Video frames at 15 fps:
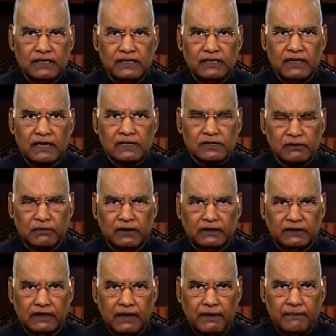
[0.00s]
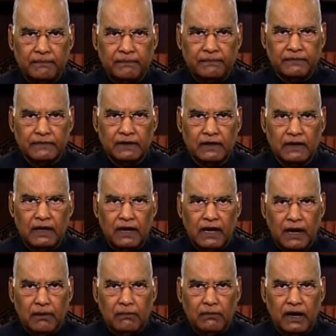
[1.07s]
ఈ మూడు వ్యవస్థలు
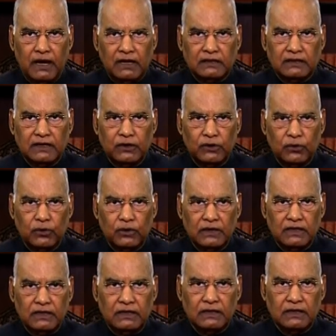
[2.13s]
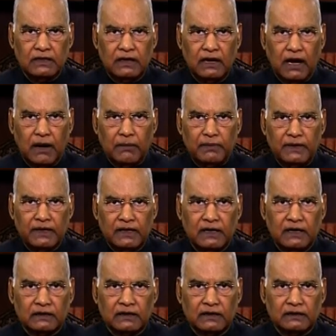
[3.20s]
స్వతంత్రమైనప్పటికీ ఒకదానిపై ఒకటి
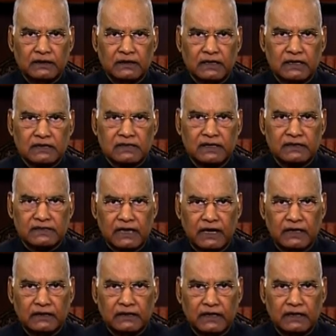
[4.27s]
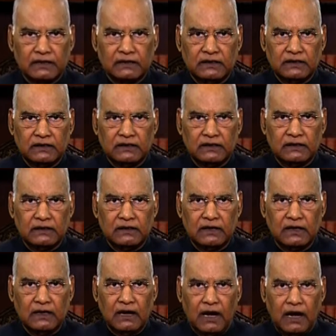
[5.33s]
ఆధారపడి ఉన్నాయి అయితే
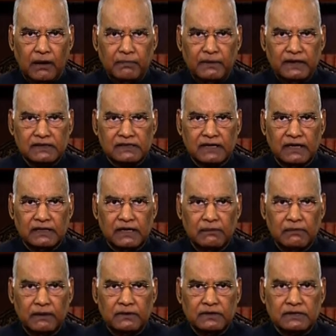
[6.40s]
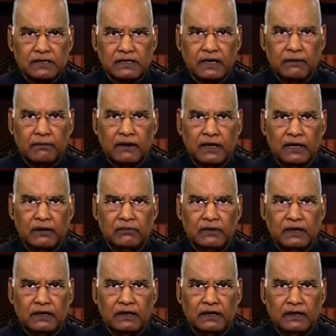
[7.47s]
వాస్తవానికి ప్రజలు
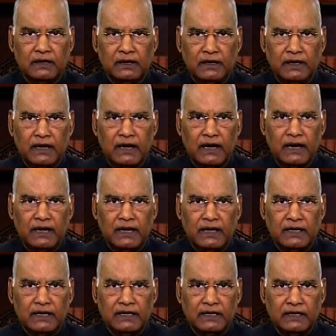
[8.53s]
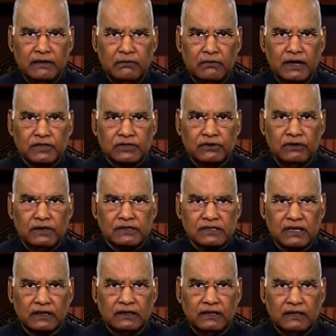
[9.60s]
కలిస్తేనే ఒక దేశం అవుతుంది
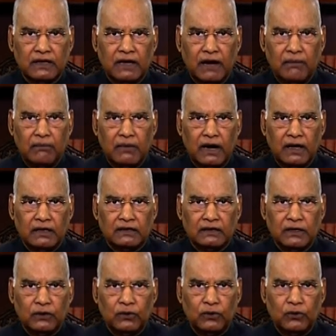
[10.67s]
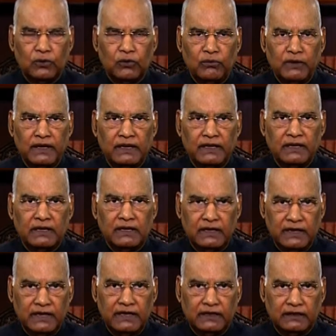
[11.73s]
మనం మన భారత ప్రజలే
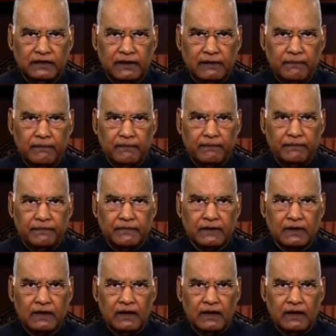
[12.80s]
అంటే మనమే